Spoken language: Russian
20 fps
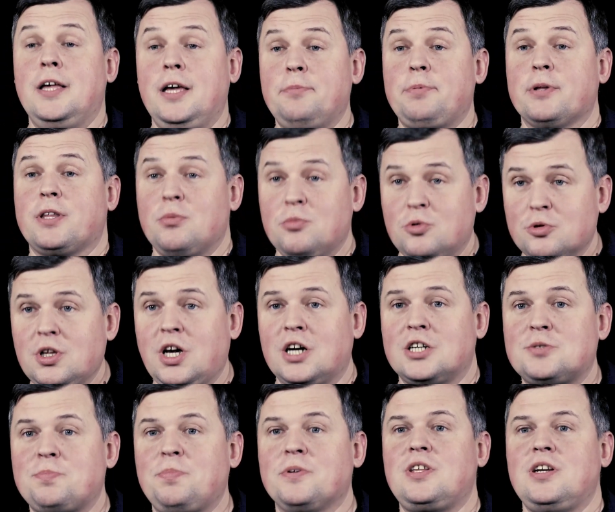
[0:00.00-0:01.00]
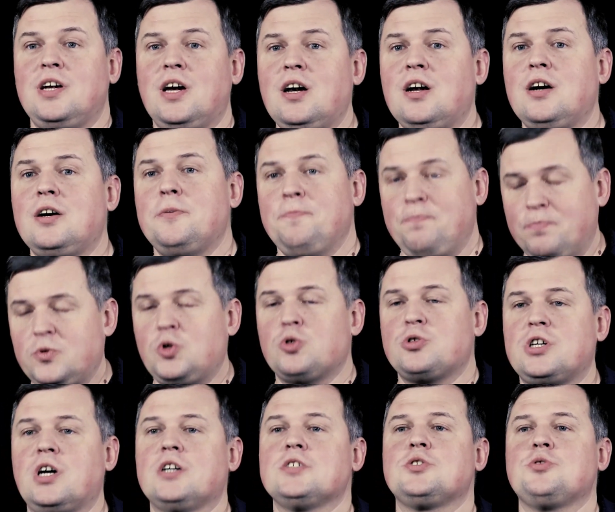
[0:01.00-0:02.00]
и потому наш патриарх
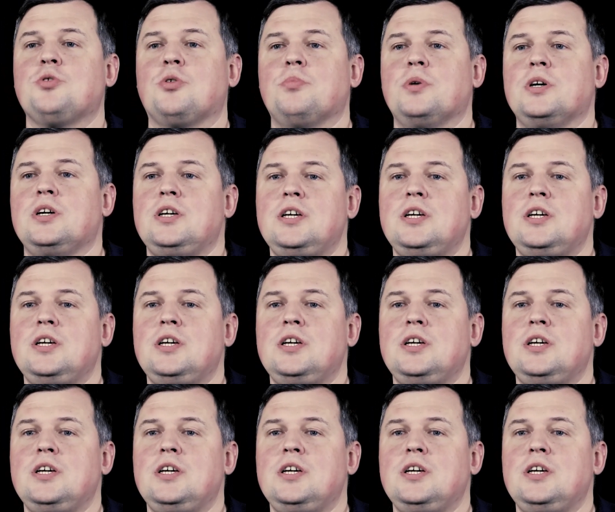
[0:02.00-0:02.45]
тоже особый.